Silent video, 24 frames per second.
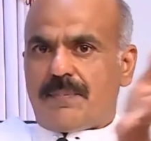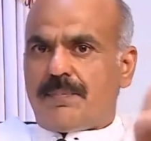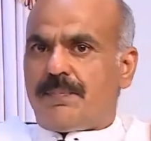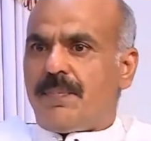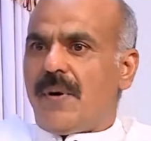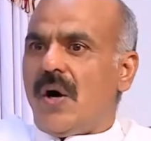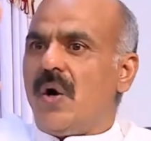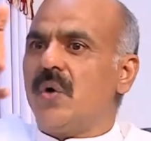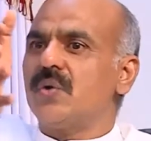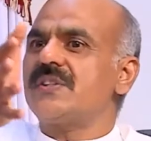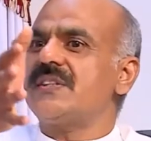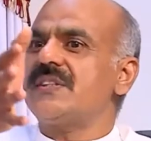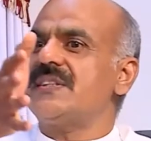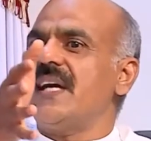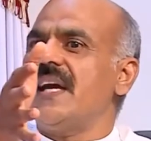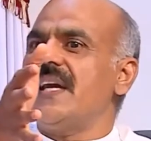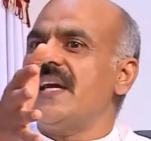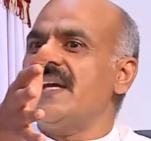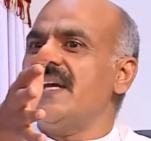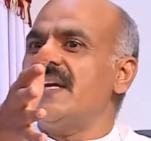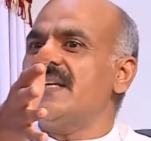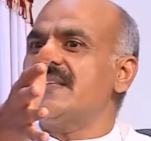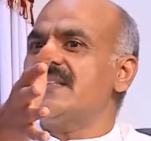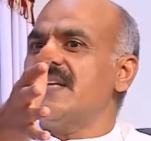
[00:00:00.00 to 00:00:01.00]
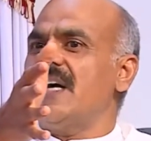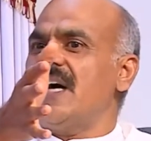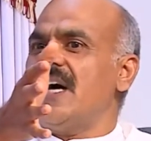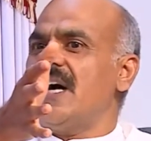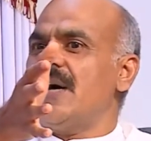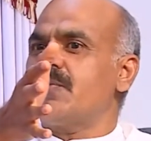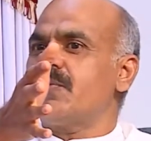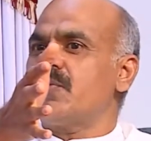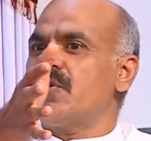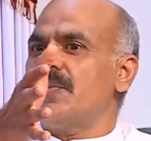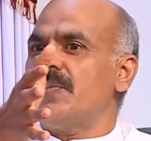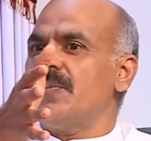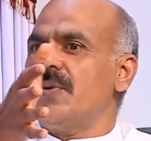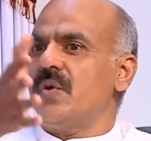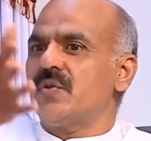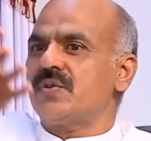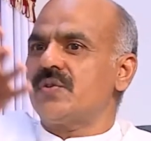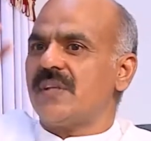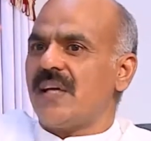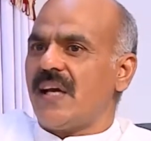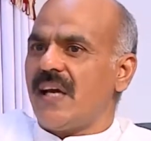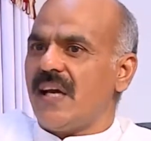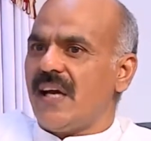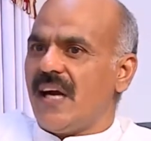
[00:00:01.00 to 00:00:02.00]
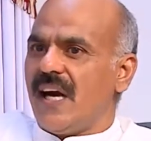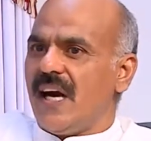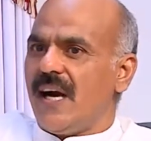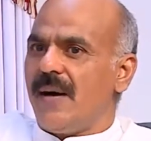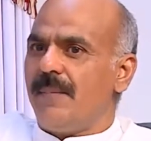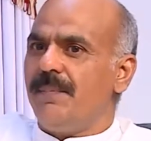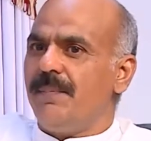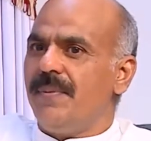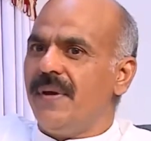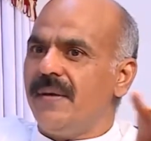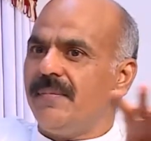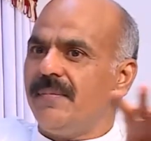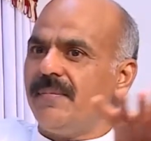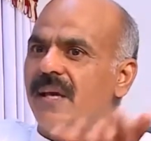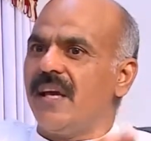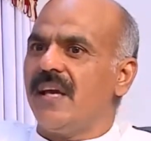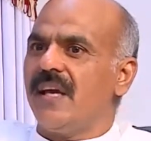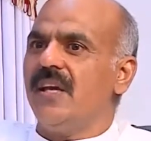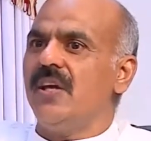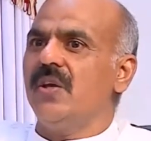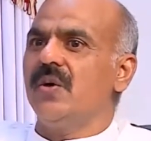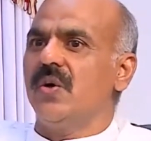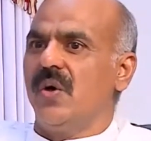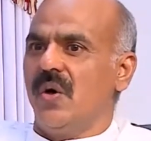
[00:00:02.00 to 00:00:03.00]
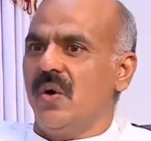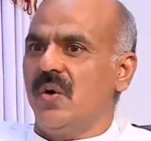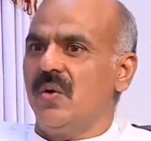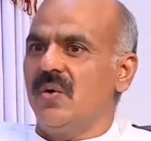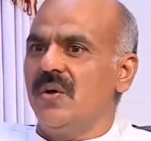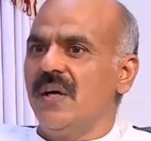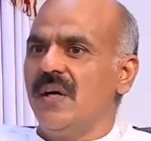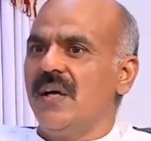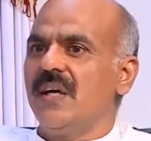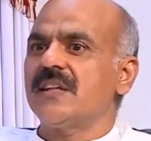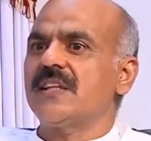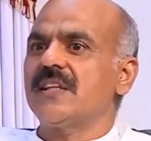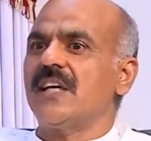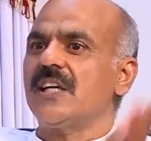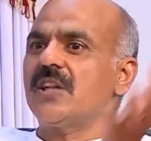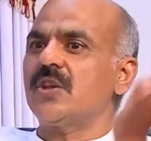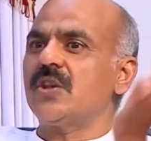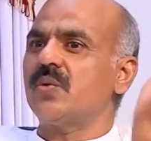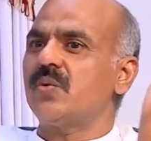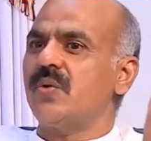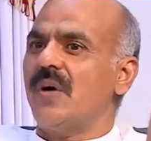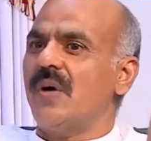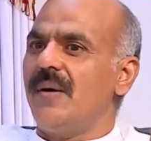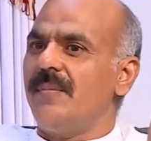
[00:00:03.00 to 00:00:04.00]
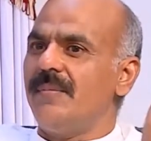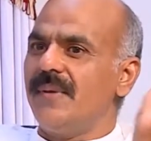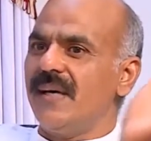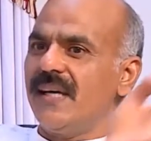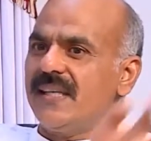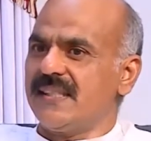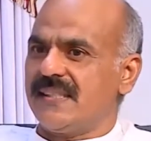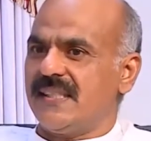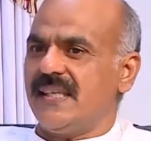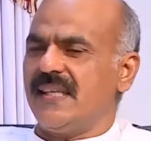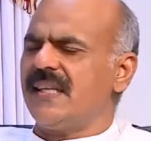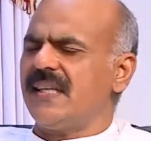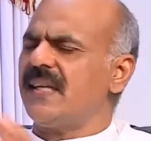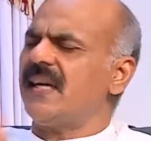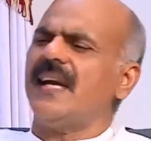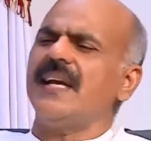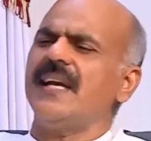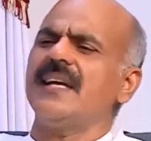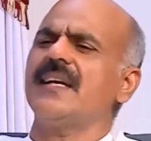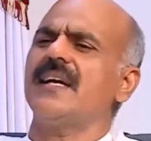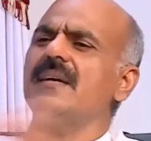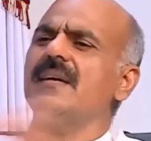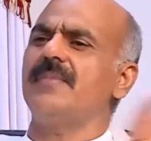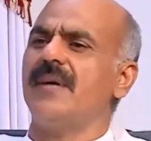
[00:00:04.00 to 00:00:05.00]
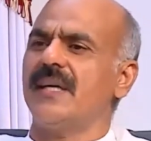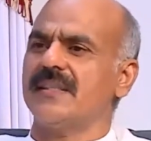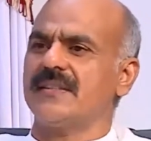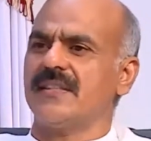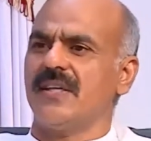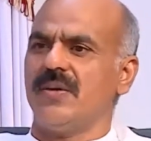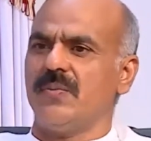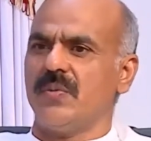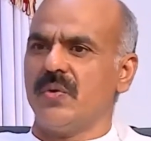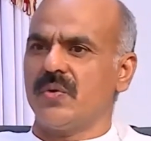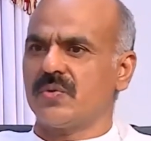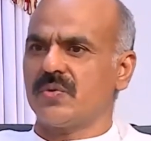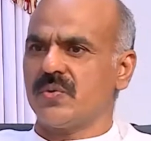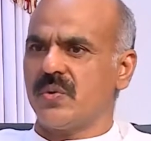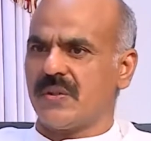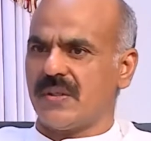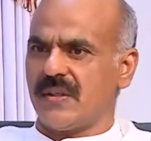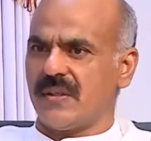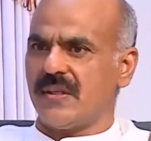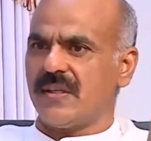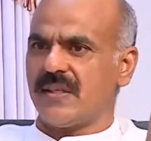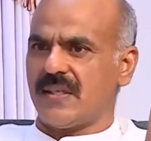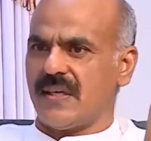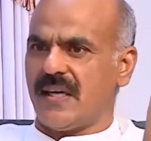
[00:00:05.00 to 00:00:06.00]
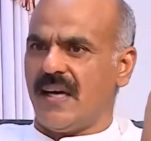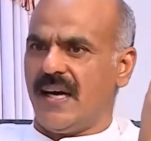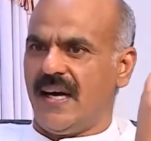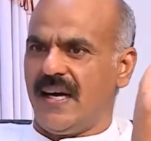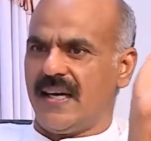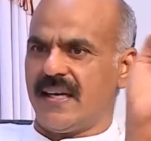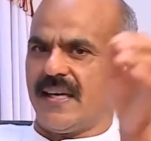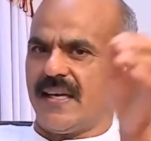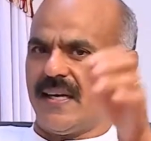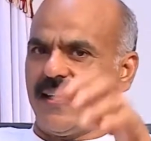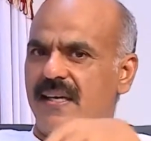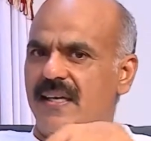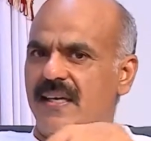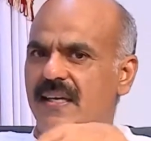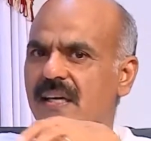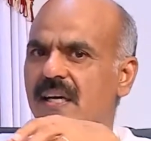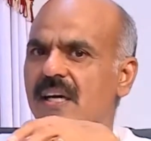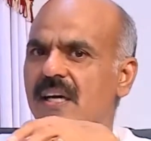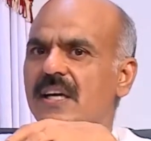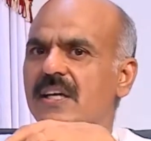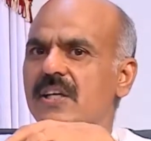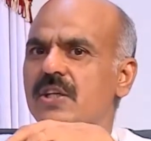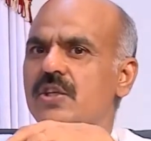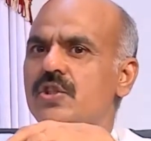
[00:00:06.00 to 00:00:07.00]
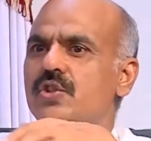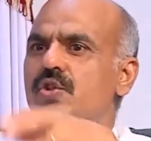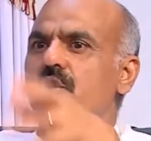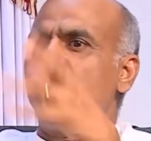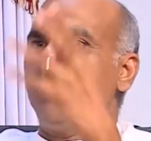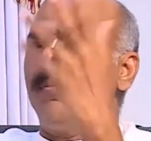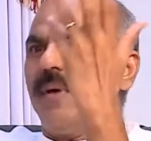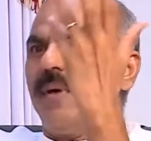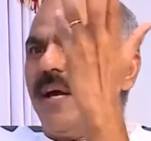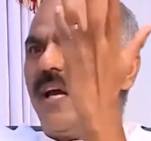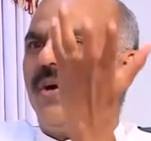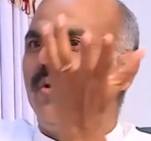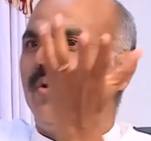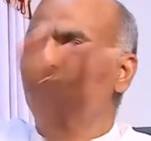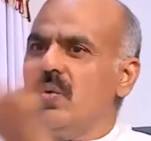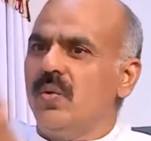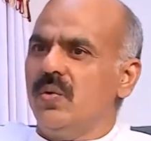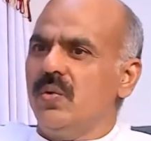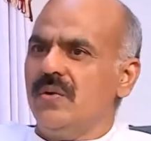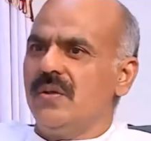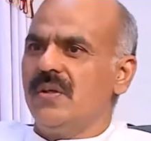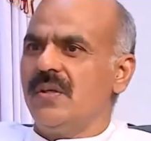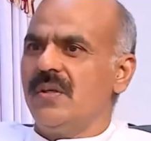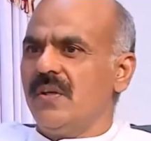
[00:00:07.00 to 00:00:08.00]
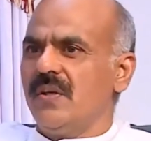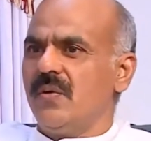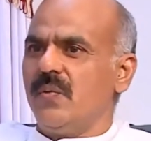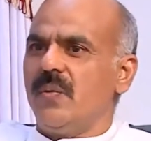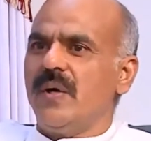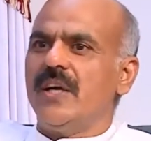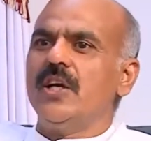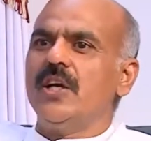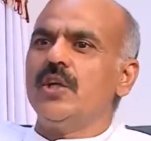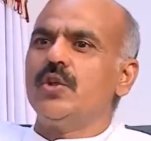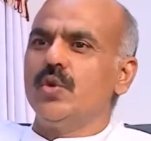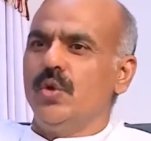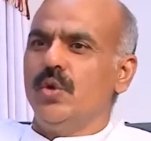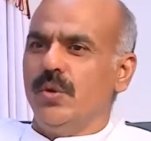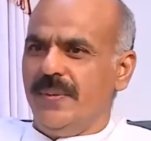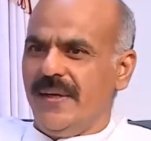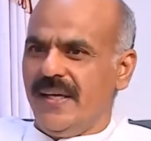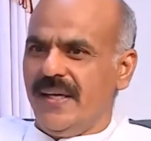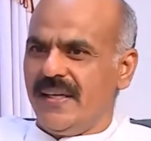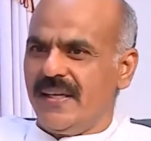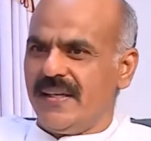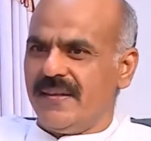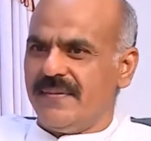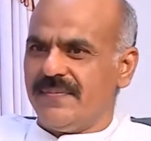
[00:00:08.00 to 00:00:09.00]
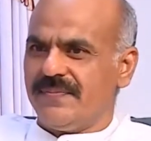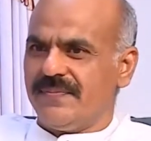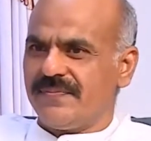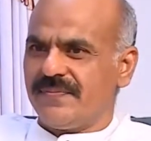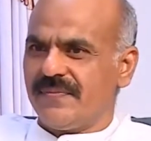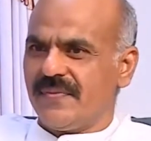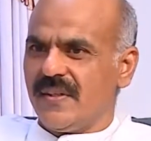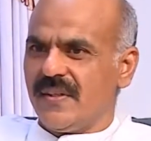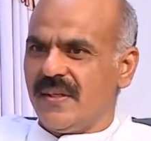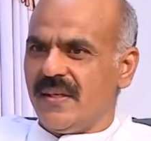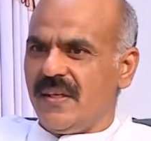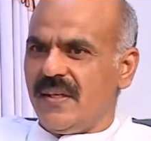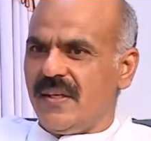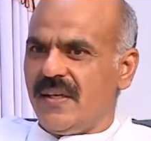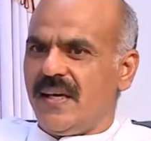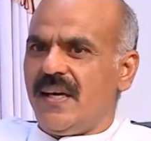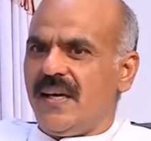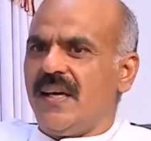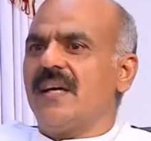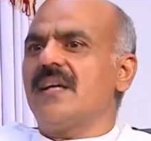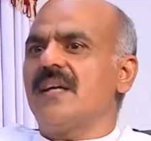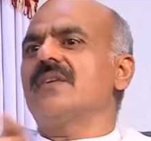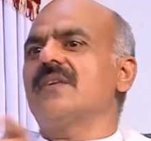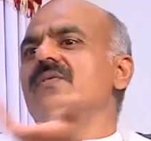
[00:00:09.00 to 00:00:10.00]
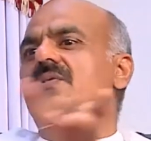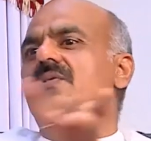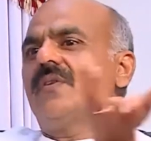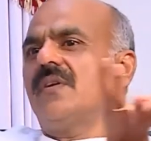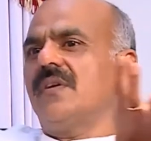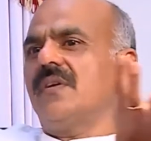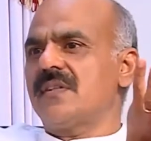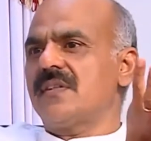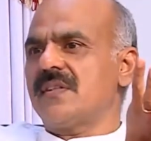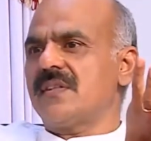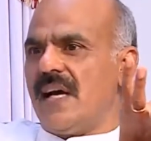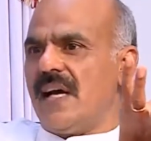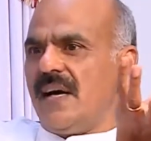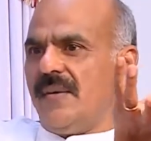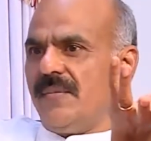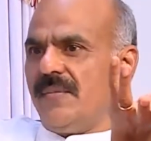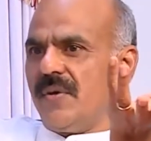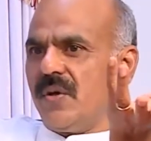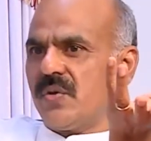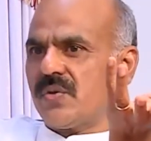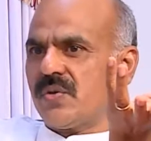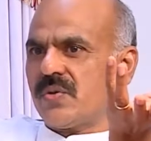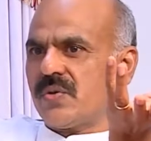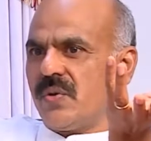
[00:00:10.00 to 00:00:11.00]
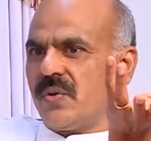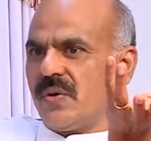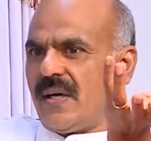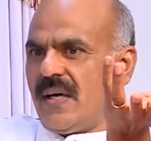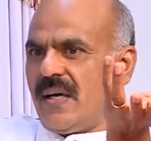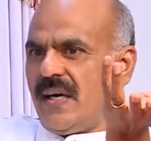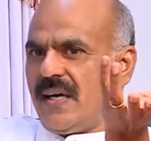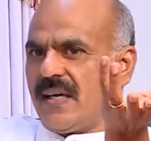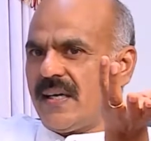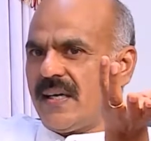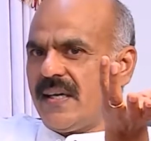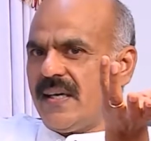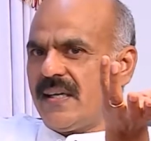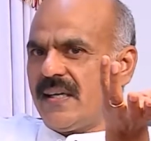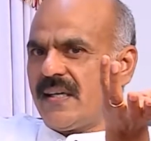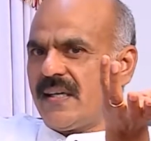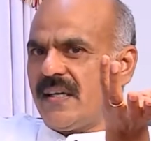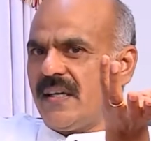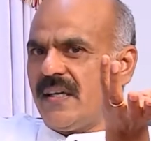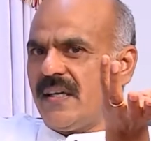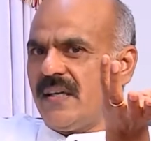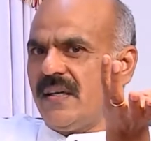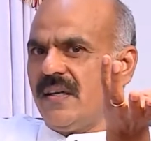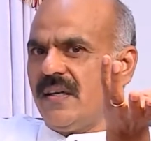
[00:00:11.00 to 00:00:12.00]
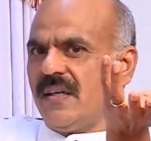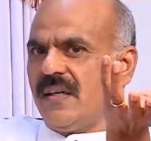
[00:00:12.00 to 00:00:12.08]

पहुंच जाइए जहां आपको पहुंचना है आप भी मैं ही हो तत्वम असी कई कई भाषाओं में उसको कहा गया है कि जो मैं हूं वही तू भी है इस्लाम में उसको कहा गया कि